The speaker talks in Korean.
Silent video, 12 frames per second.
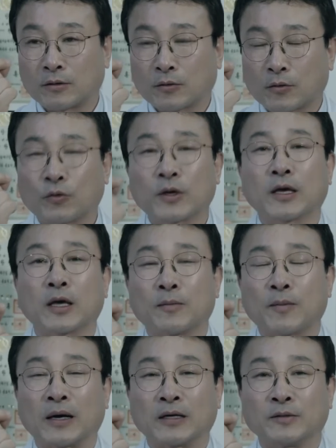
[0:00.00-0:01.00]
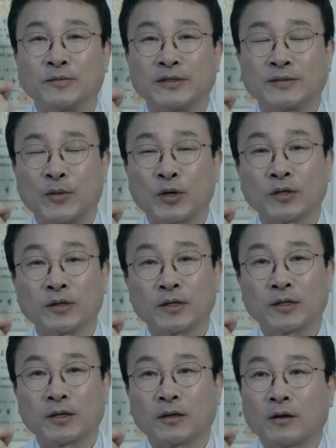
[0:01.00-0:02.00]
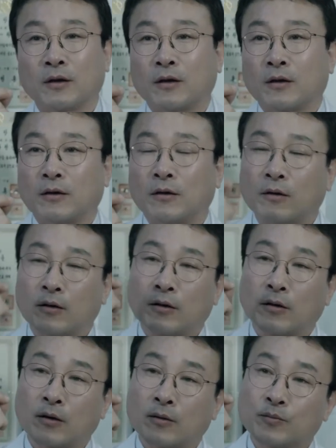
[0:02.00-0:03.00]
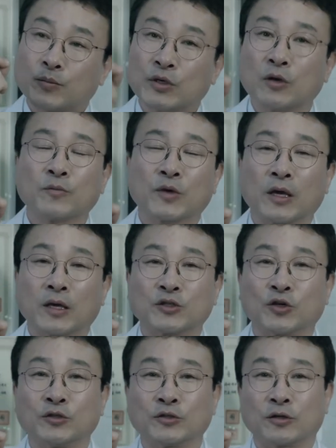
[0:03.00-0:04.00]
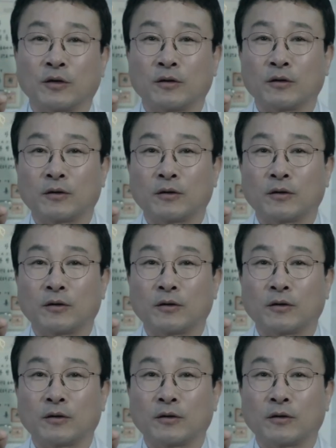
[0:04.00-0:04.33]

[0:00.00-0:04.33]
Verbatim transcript: 고객의 말을 빌리면 비염계의 전설,